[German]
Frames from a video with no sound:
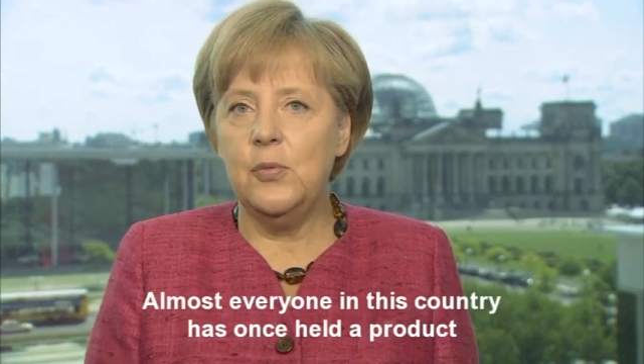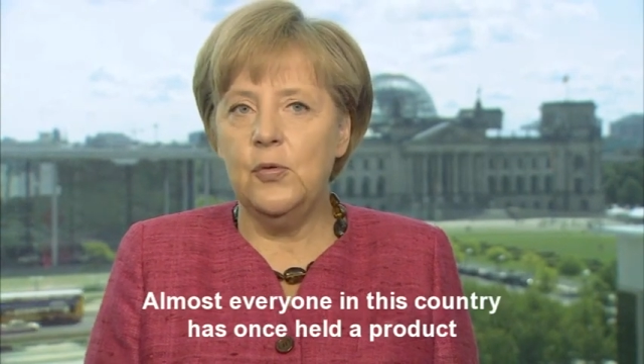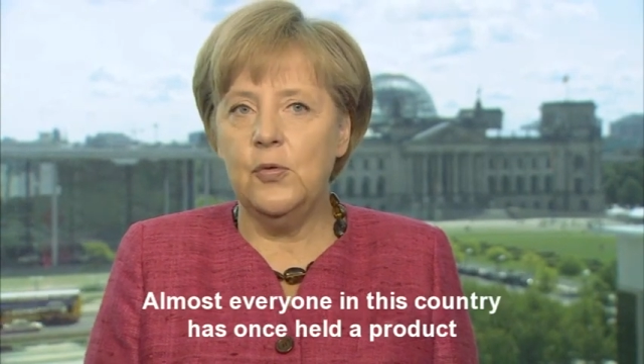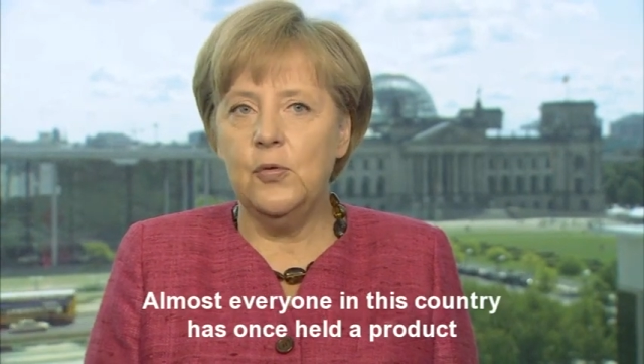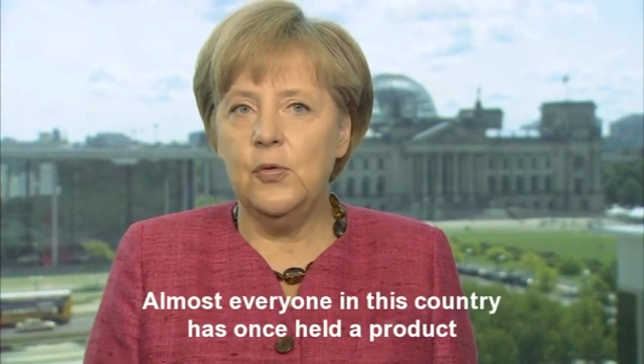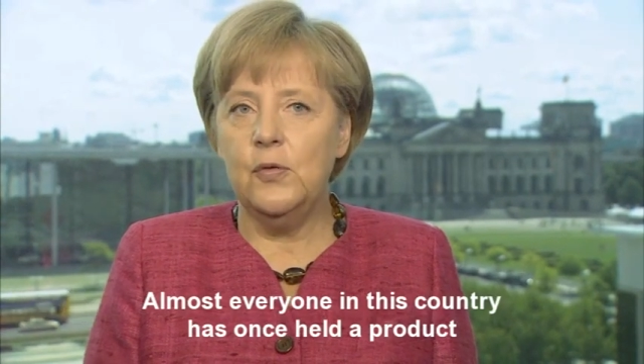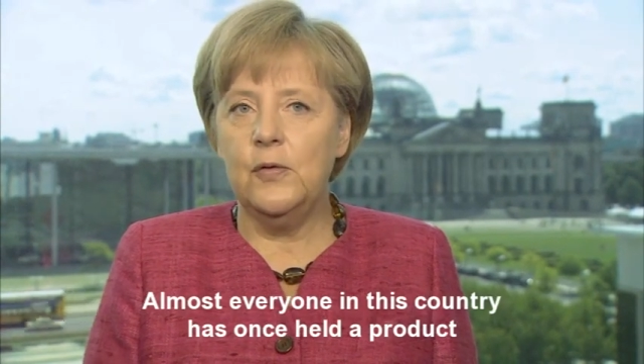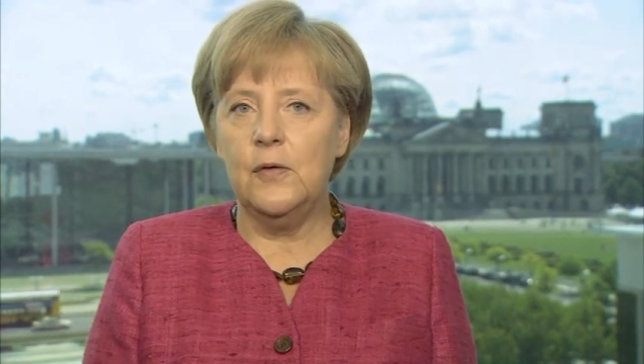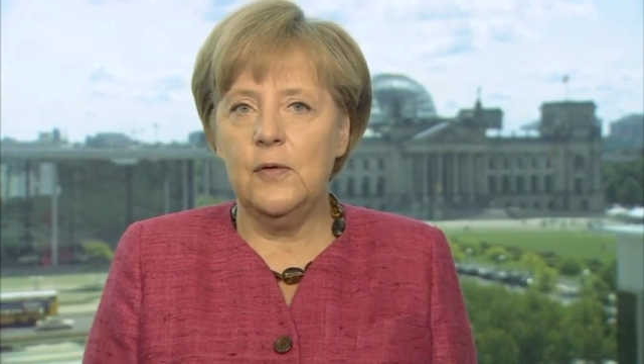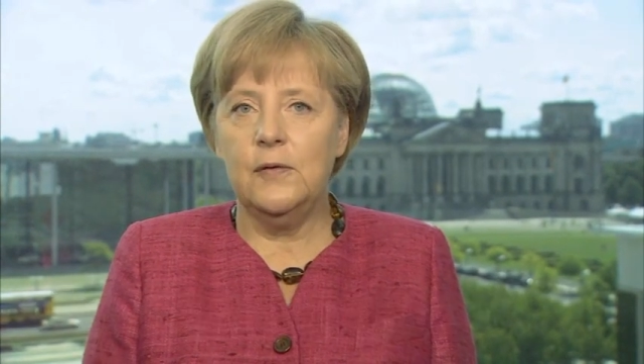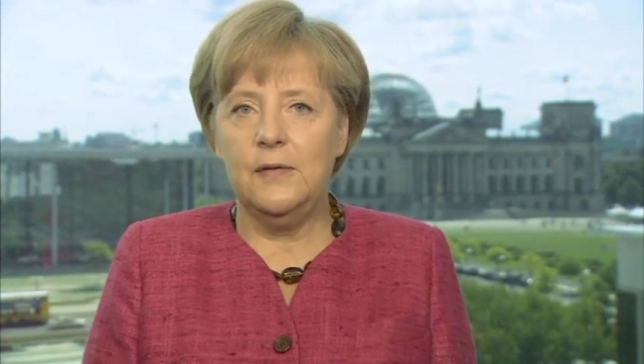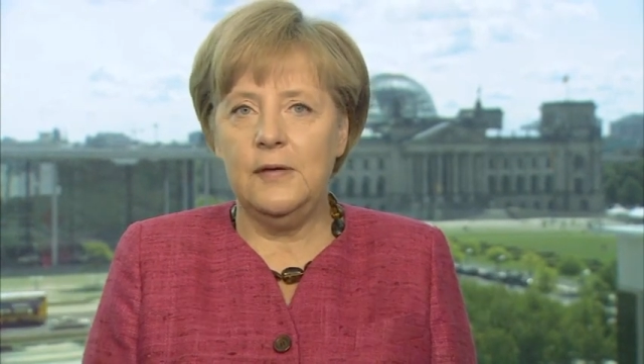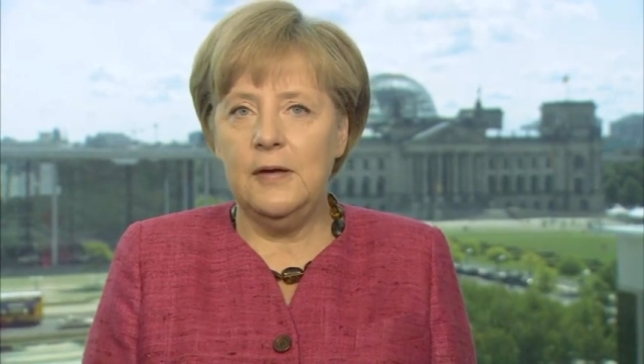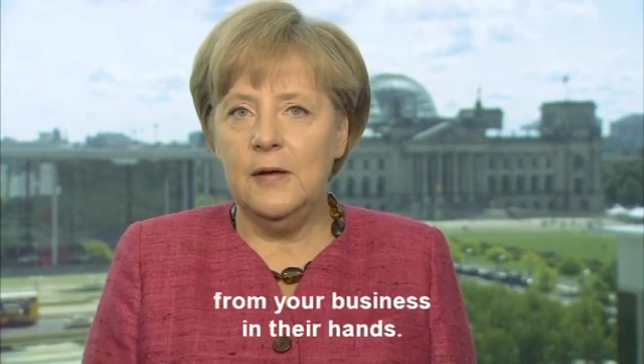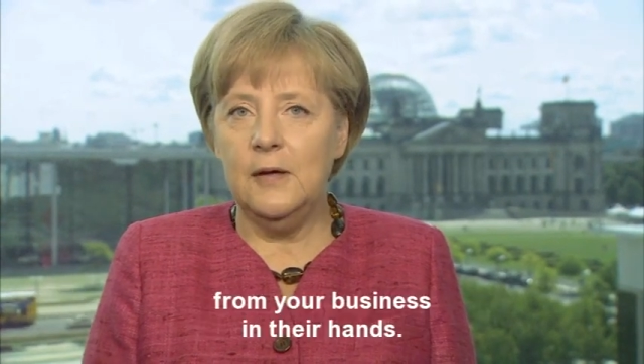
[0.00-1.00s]
Produkt
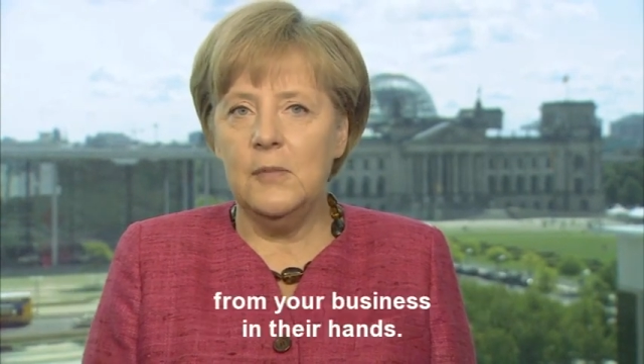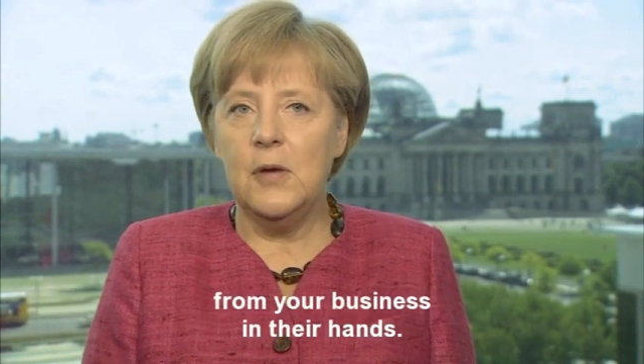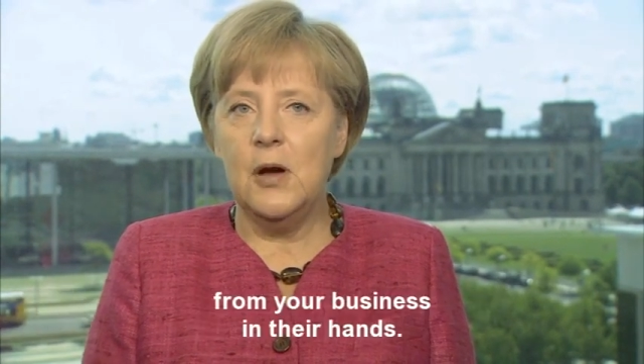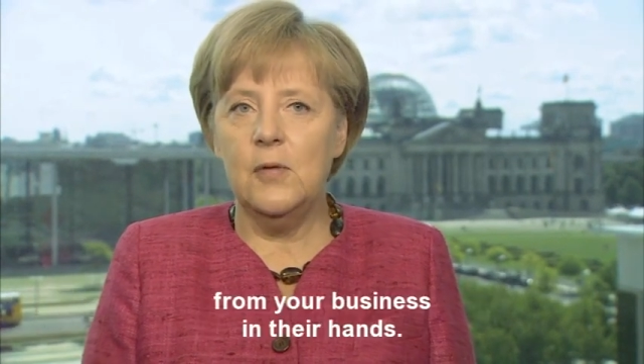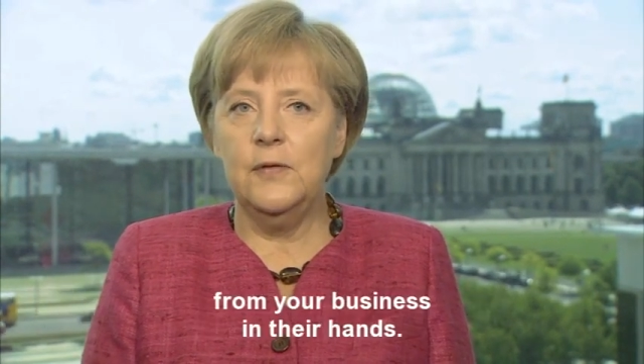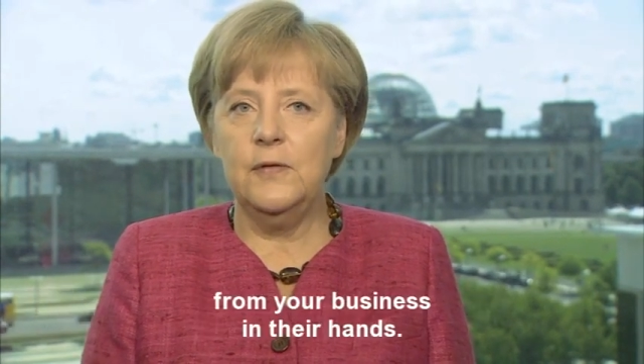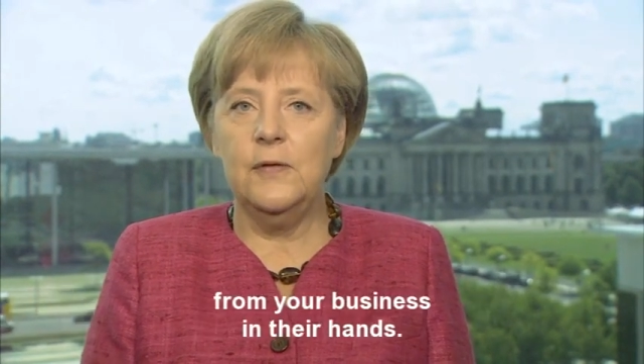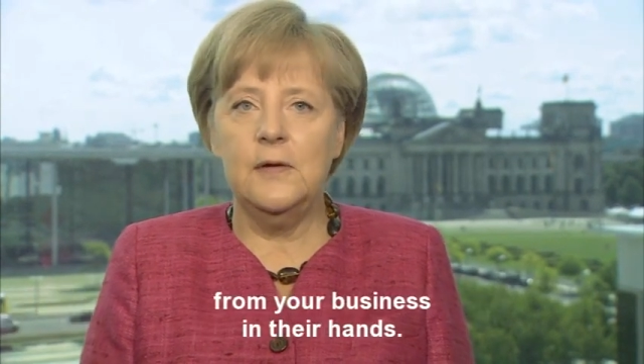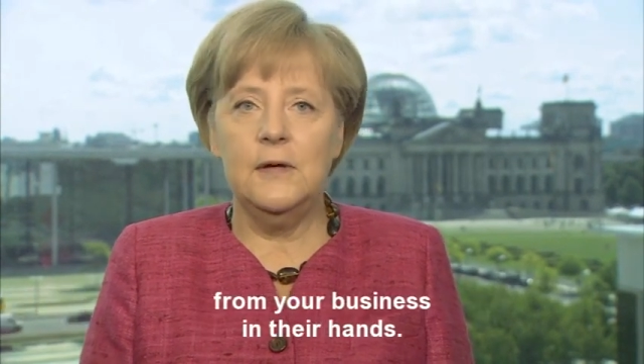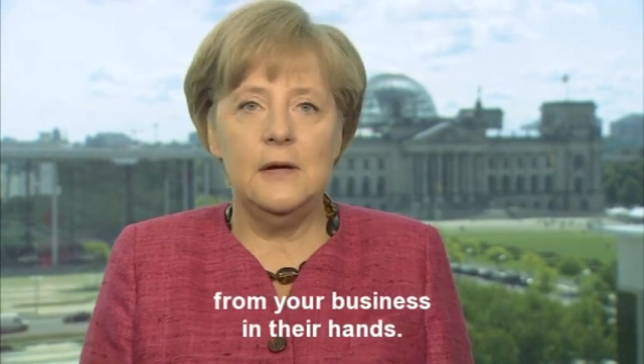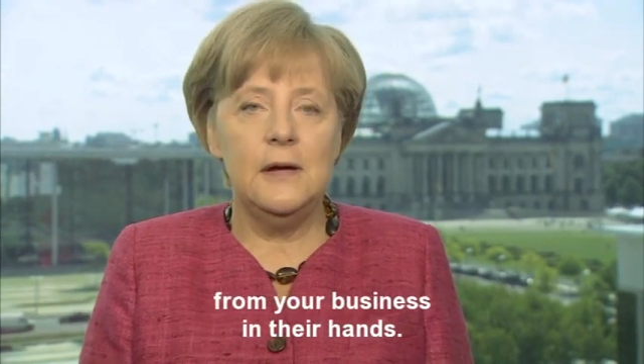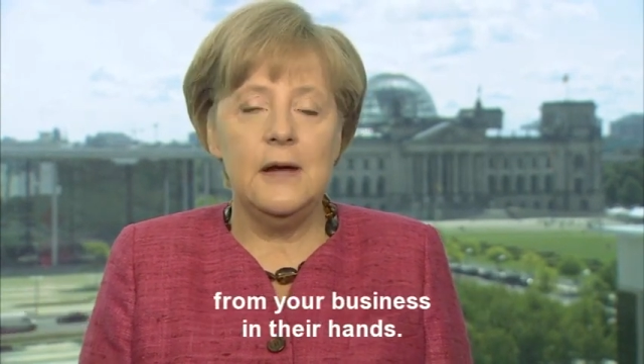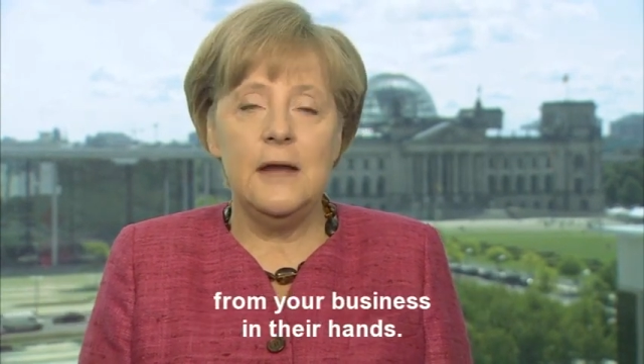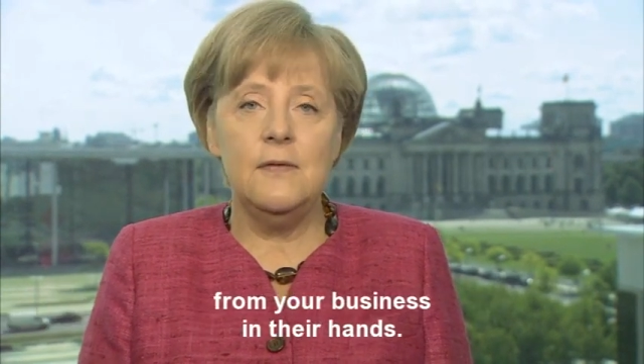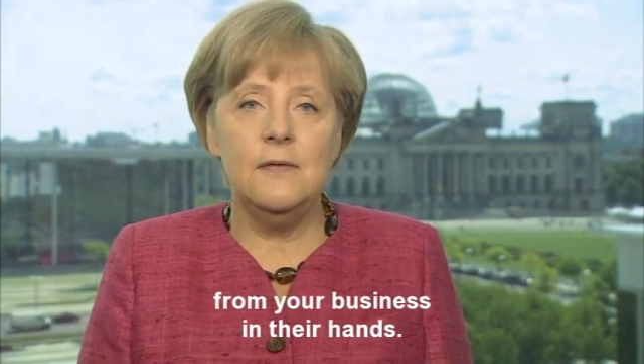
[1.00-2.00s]
aus ihrem Hause in
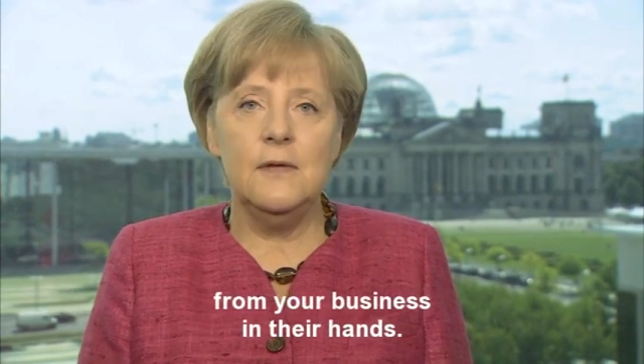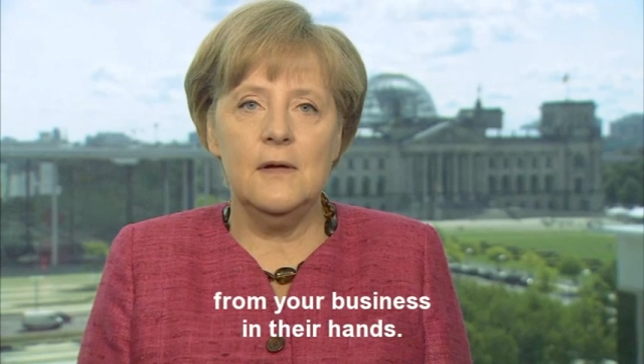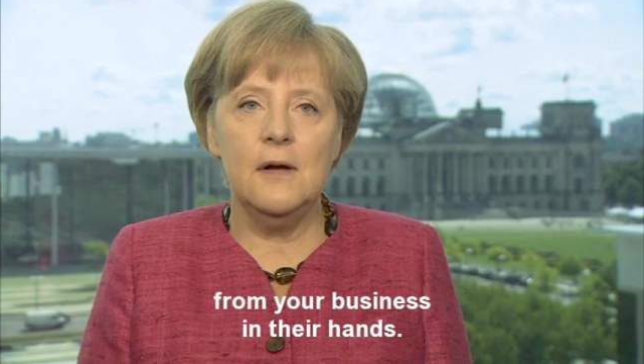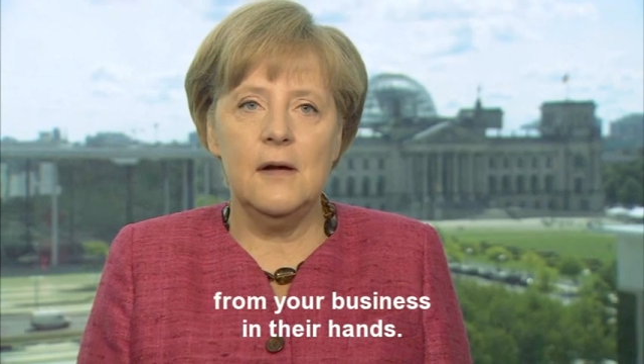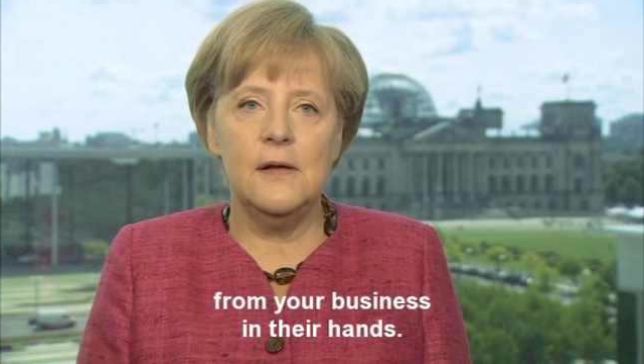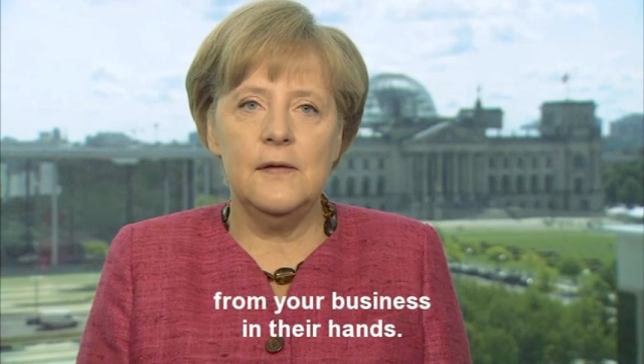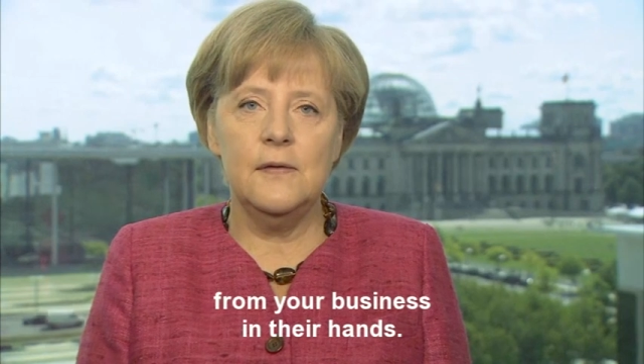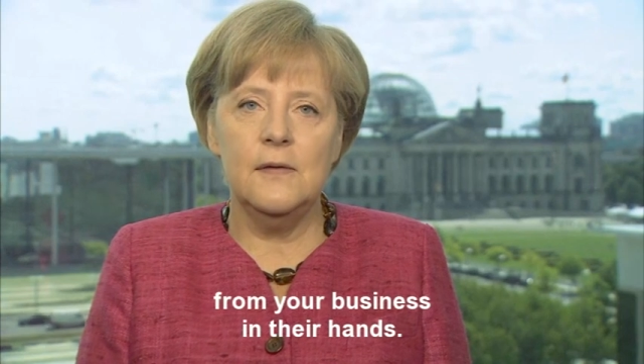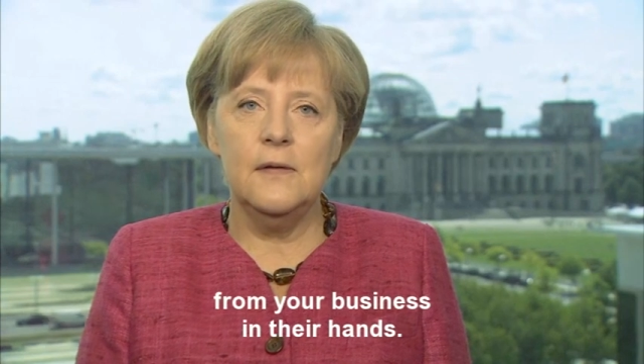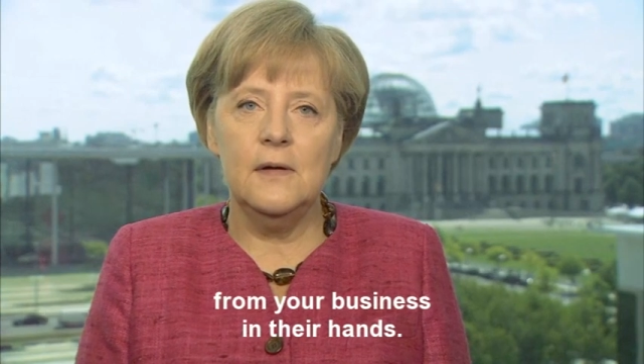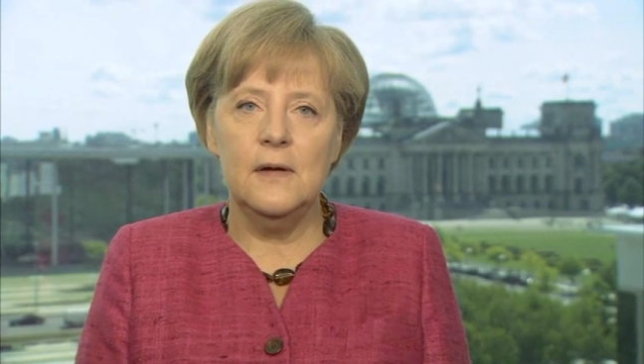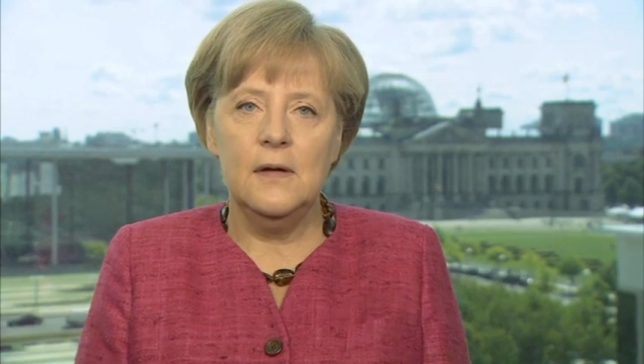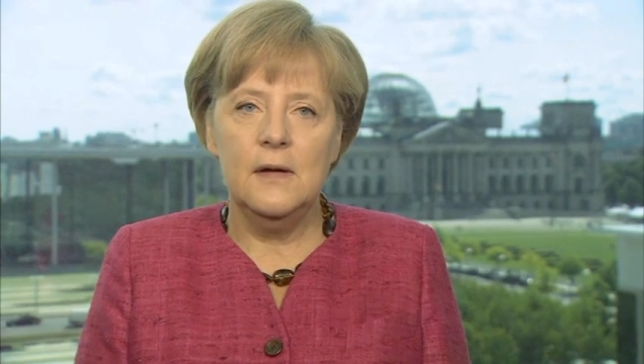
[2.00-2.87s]
den Händen gehalten.